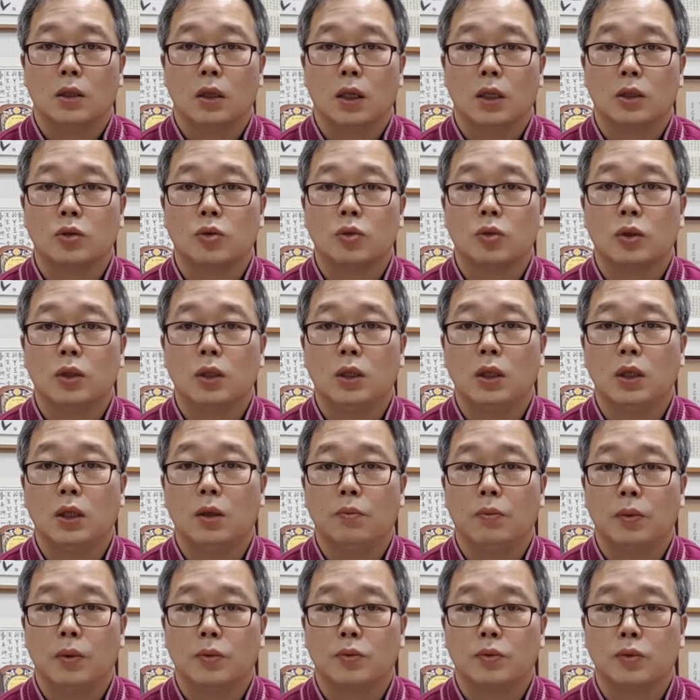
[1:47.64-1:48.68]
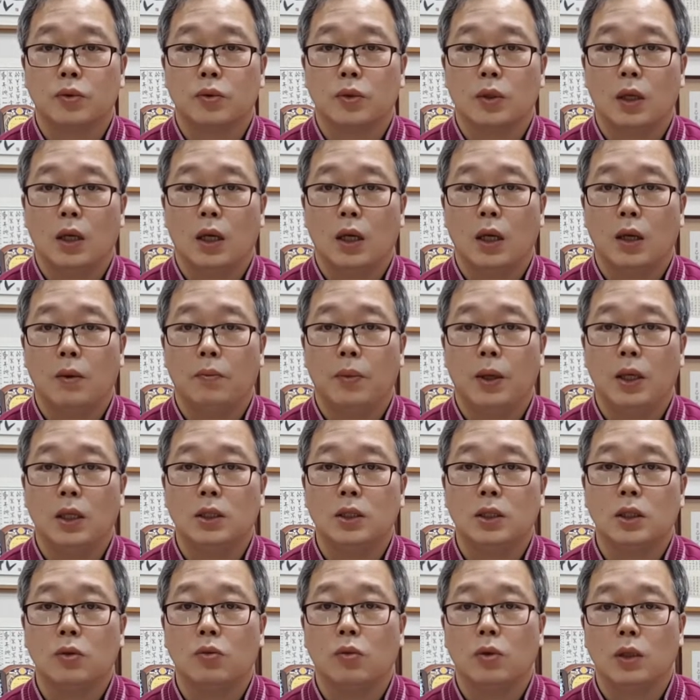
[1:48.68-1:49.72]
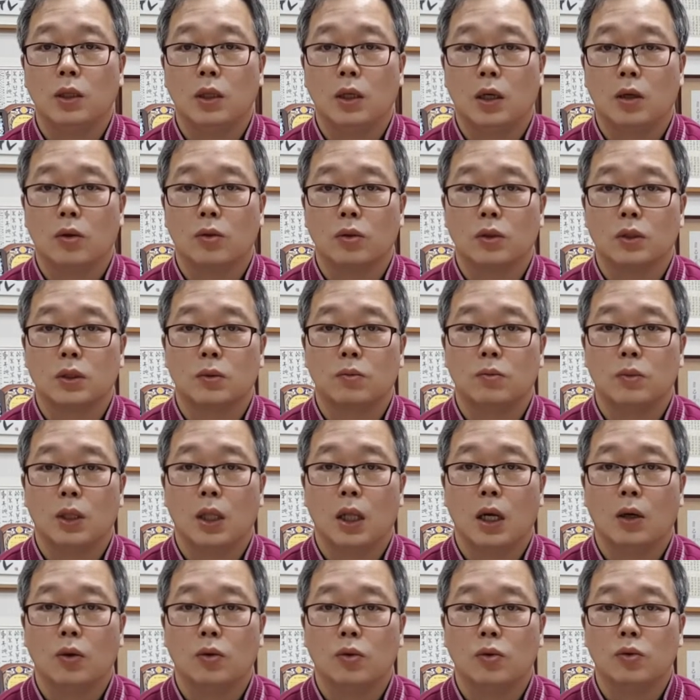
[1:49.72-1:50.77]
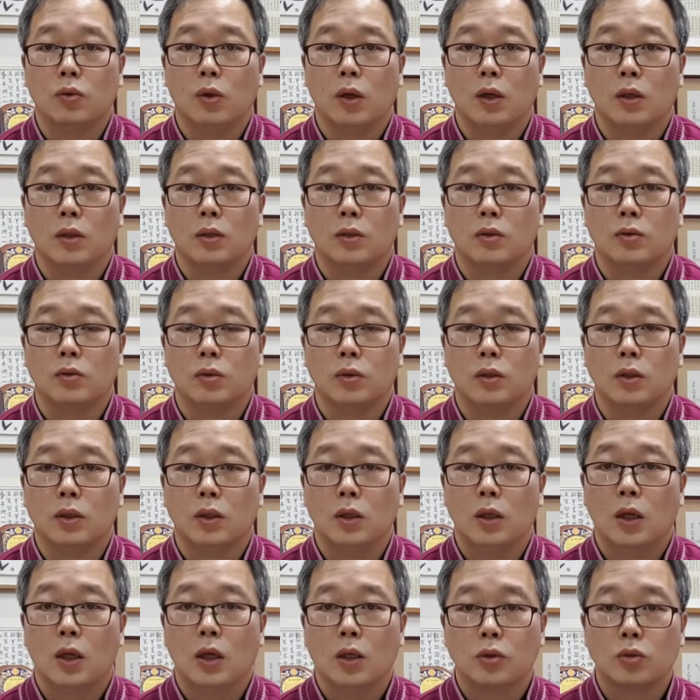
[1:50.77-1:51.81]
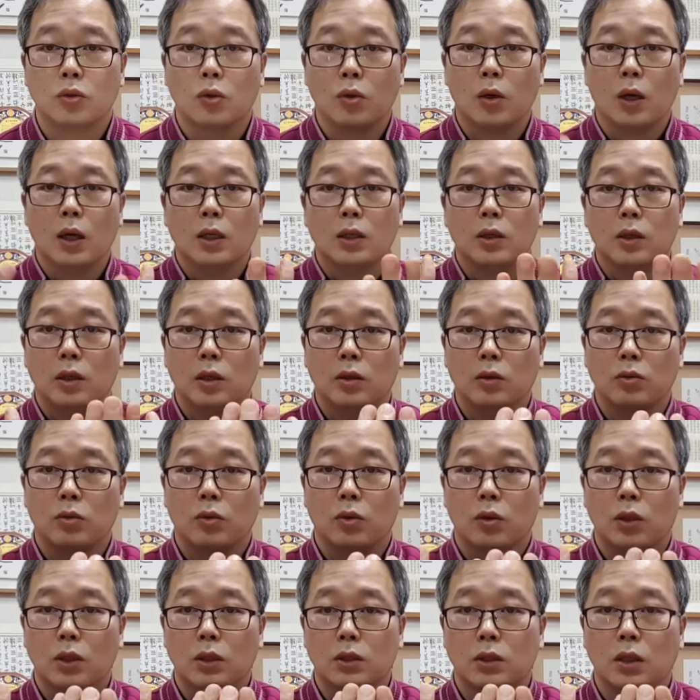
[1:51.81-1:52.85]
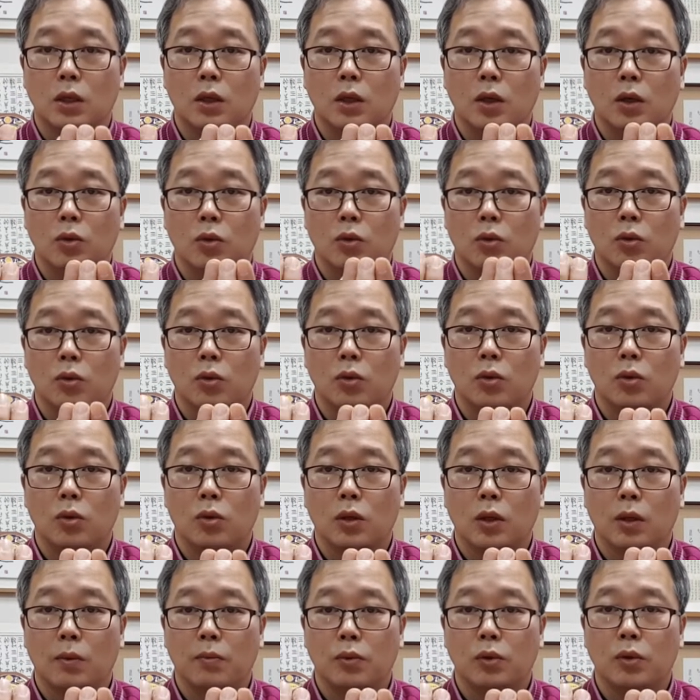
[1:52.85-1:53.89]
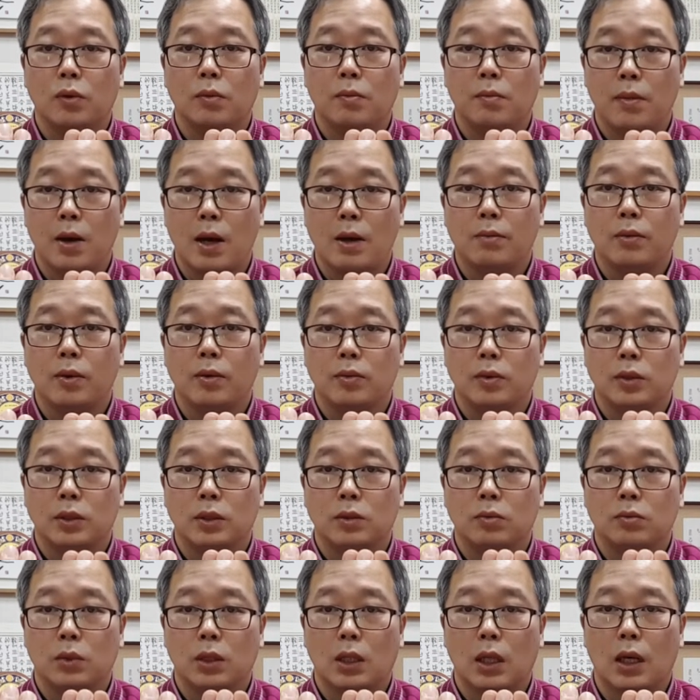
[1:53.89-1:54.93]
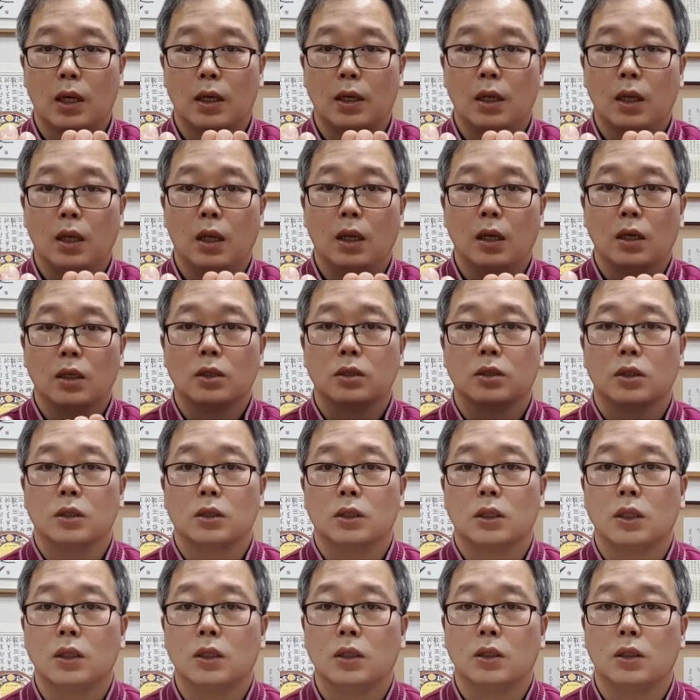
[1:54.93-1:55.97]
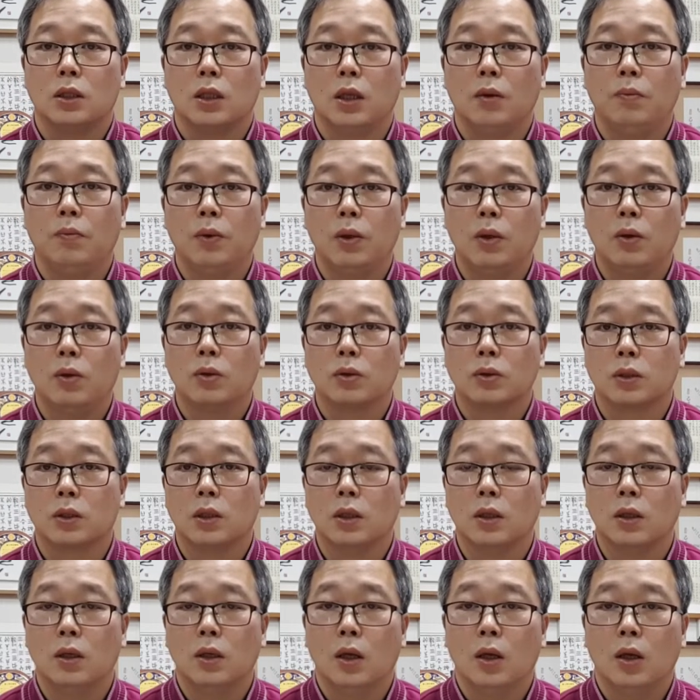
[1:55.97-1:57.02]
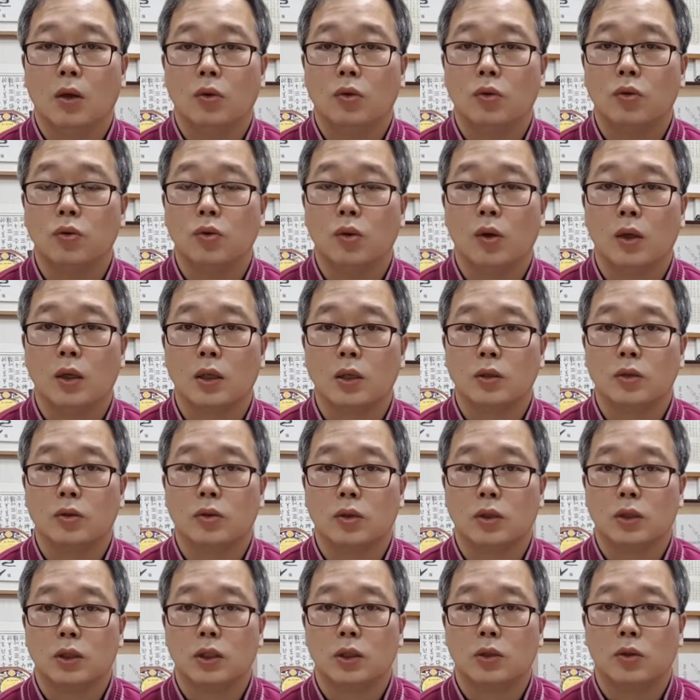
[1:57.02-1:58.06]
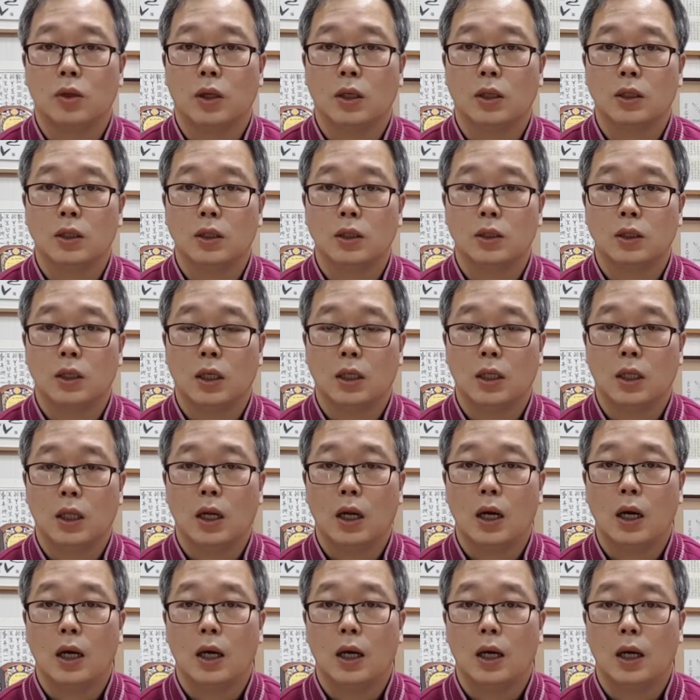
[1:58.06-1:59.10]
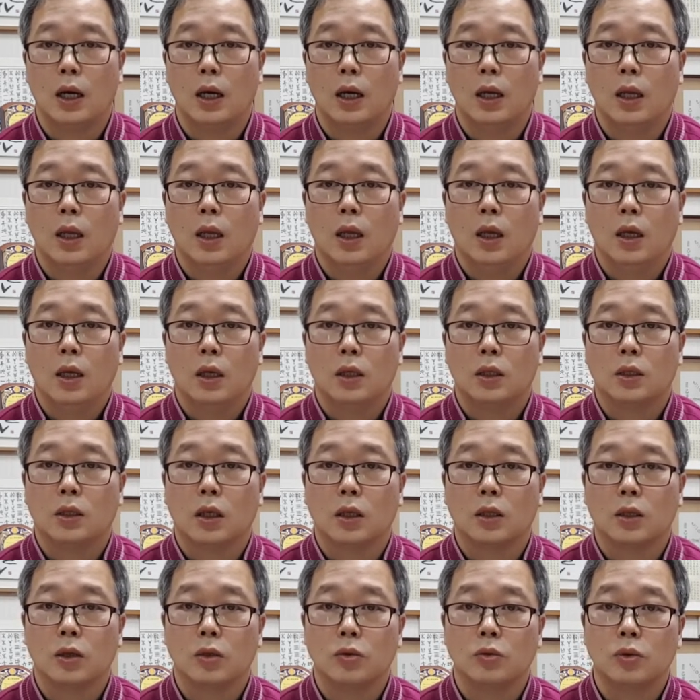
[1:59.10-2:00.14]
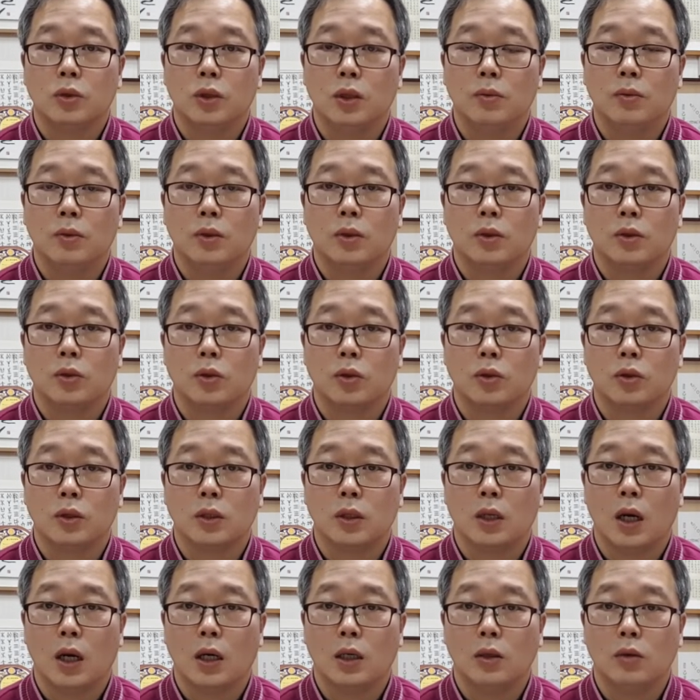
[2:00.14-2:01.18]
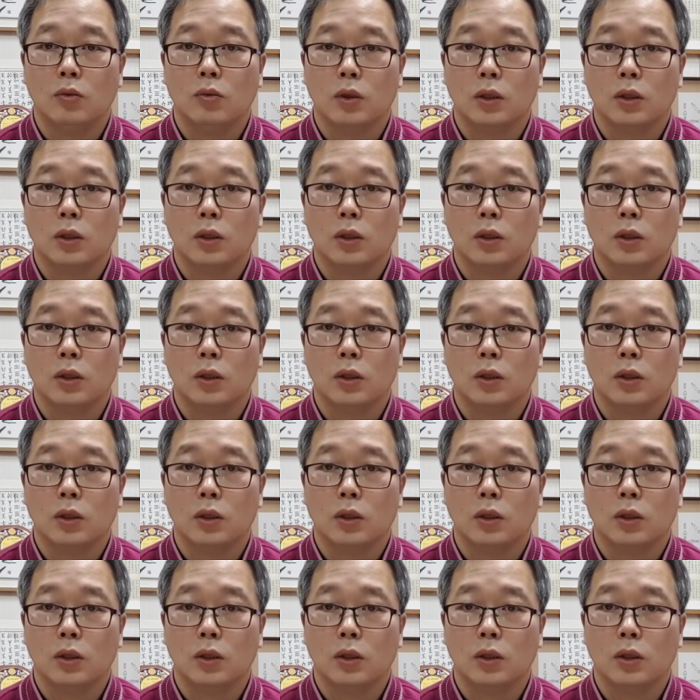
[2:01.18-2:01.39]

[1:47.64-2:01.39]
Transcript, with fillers: SOT 기법 중에 베이직 원이라고 있습니다. 후두하 근육을 손가락으로 해서 이렇게 푸는 방법이 있습니다. 그래서 저는 TP로서 후두하 근육을 치료하는 것이 아니라 일단 경추 1번을 교정을 하기